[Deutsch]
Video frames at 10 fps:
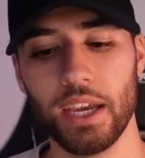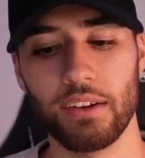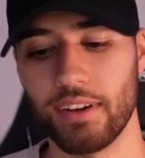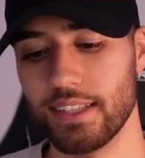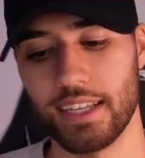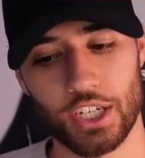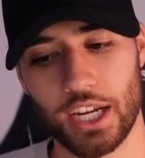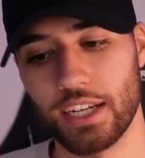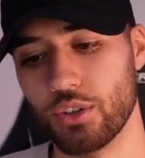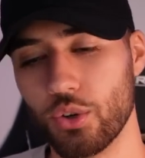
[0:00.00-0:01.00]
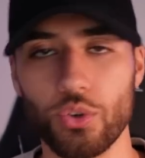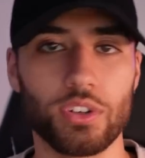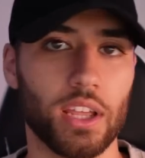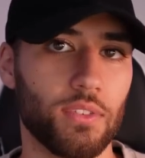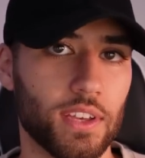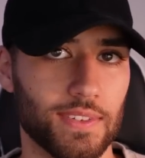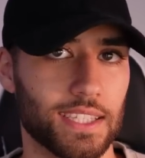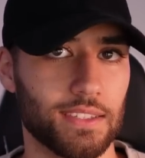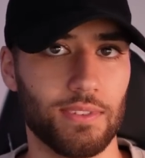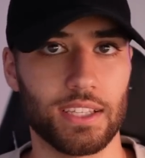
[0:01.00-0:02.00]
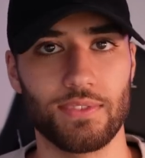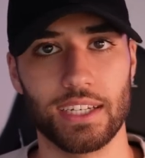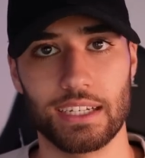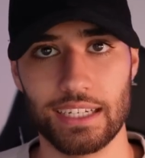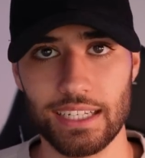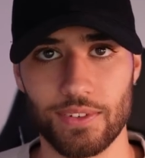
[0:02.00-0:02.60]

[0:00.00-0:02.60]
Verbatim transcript: weil sie anscheinend irgendetwas wissen, was wir nicht